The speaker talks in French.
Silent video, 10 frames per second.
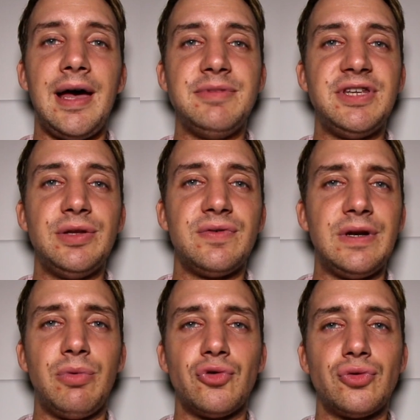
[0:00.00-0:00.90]
Amis
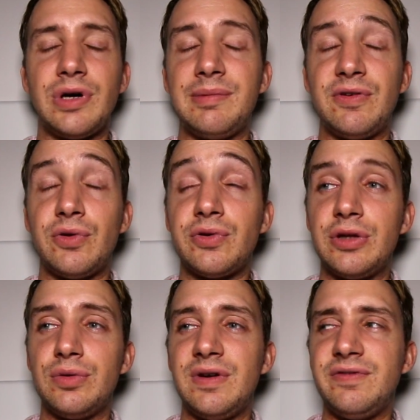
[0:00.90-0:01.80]
Sinophile bonjour et bienvenue dans
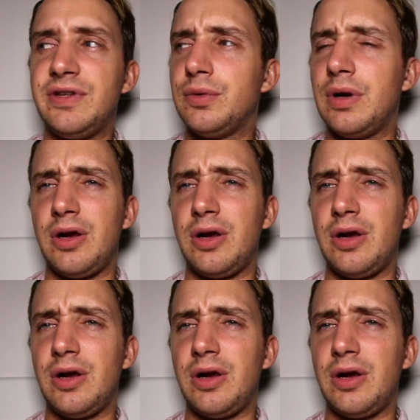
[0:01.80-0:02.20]
cette nouvelle vidéo.